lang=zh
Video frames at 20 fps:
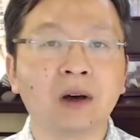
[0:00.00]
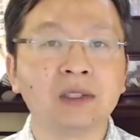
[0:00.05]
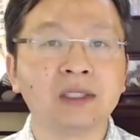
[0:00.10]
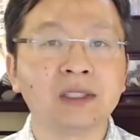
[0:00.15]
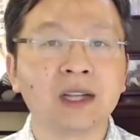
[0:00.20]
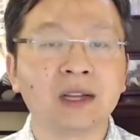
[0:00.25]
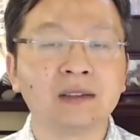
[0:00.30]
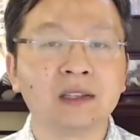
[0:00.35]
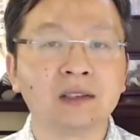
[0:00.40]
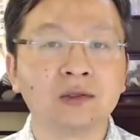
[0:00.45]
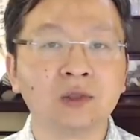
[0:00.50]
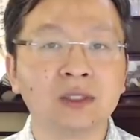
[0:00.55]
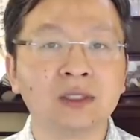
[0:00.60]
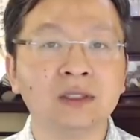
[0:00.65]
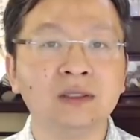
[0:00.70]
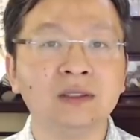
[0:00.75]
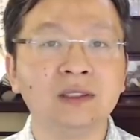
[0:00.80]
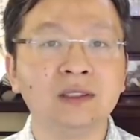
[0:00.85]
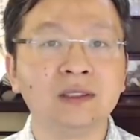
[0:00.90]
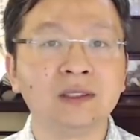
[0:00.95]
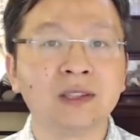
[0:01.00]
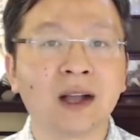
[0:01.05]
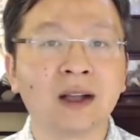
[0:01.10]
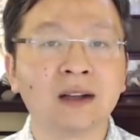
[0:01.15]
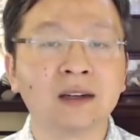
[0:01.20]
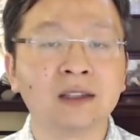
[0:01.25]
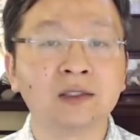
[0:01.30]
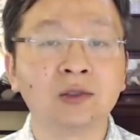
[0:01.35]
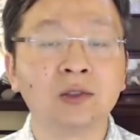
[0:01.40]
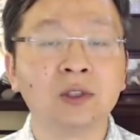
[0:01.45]
易战的最新进
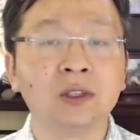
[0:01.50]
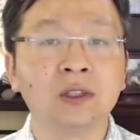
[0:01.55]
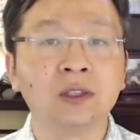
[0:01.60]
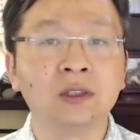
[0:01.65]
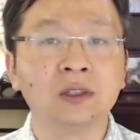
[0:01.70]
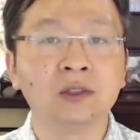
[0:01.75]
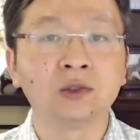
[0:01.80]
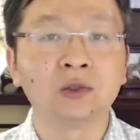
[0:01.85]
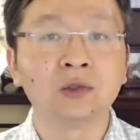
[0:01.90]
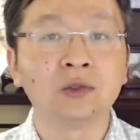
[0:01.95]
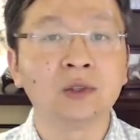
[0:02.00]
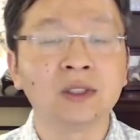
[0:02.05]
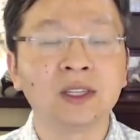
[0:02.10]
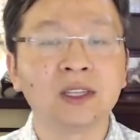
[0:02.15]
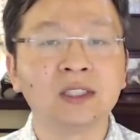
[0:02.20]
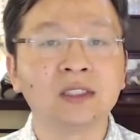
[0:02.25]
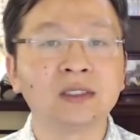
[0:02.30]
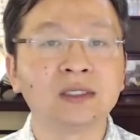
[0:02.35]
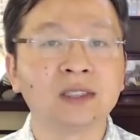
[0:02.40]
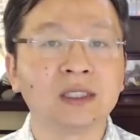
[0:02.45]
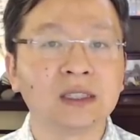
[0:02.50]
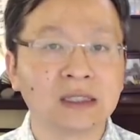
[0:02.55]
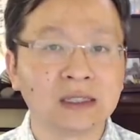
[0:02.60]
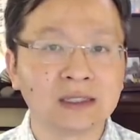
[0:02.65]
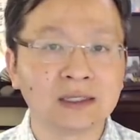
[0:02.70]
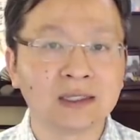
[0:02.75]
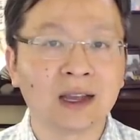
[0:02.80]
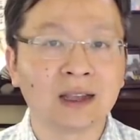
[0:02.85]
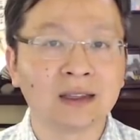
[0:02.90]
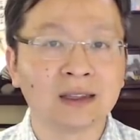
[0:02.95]
展和对中国内政的
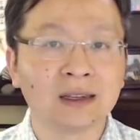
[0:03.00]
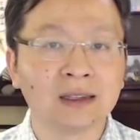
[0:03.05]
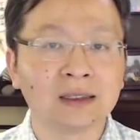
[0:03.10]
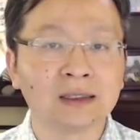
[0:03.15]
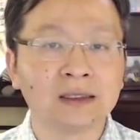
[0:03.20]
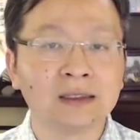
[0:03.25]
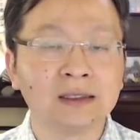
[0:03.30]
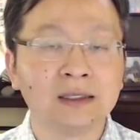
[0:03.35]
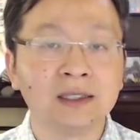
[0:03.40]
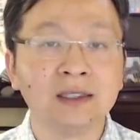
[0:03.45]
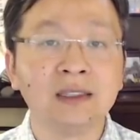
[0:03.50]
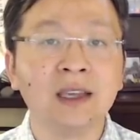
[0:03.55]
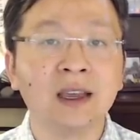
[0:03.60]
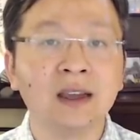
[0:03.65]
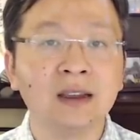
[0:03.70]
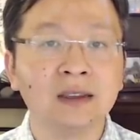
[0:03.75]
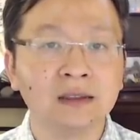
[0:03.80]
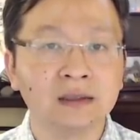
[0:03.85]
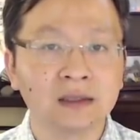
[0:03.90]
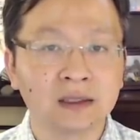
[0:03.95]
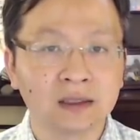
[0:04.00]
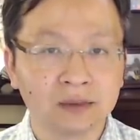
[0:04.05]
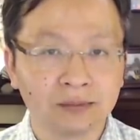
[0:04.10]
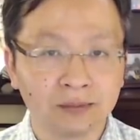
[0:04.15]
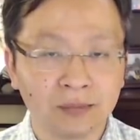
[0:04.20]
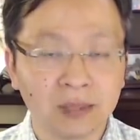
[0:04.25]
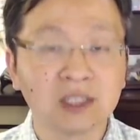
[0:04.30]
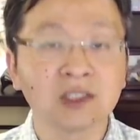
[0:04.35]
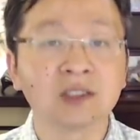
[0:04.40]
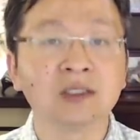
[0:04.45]
影响呢，今天
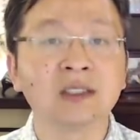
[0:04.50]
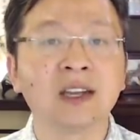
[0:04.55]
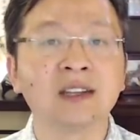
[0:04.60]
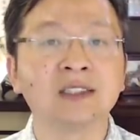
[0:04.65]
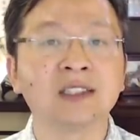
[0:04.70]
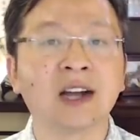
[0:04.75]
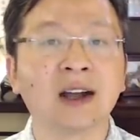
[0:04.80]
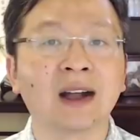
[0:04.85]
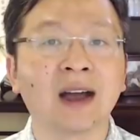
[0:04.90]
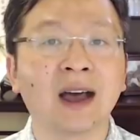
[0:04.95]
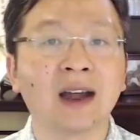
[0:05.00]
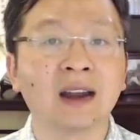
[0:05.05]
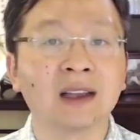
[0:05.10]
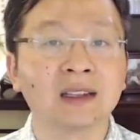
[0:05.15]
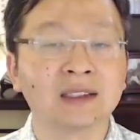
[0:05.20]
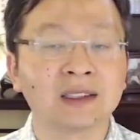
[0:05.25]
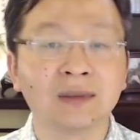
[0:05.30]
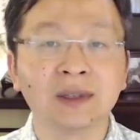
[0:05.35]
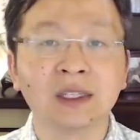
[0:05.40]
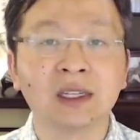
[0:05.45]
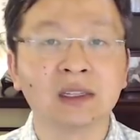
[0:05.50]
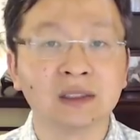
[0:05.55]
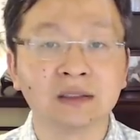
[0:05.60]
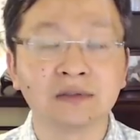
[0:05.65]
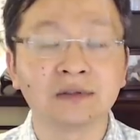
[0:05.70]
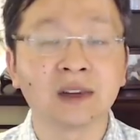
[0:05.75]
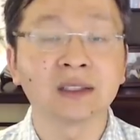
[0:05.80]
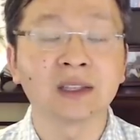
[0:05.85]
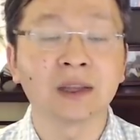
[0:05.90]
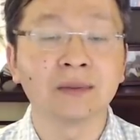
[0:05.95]
没时间展开了，咱们可
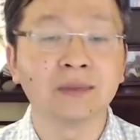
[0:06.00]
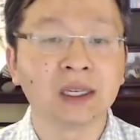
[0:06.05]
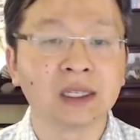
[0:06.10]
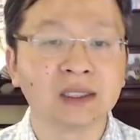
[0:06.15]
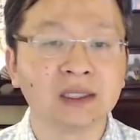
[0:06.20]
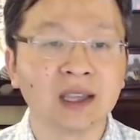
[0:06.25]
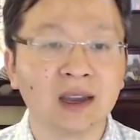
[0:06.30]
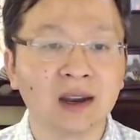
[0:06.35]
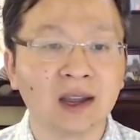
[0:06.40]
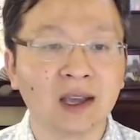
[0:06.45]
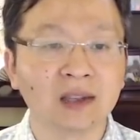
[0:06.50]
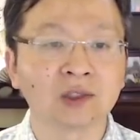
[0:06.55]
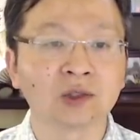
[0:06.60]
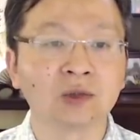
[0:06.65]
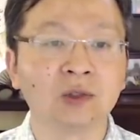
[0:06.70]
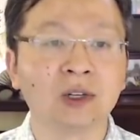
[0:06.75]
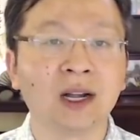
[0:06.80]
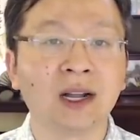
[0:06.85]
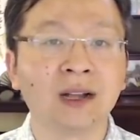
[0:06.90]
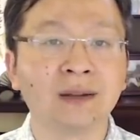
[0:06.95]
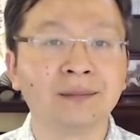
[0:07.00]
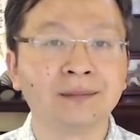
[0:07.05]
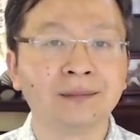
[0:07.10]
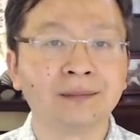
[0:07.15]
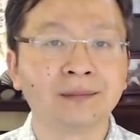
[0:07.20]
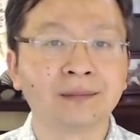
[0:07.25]
能放在明天来说啊。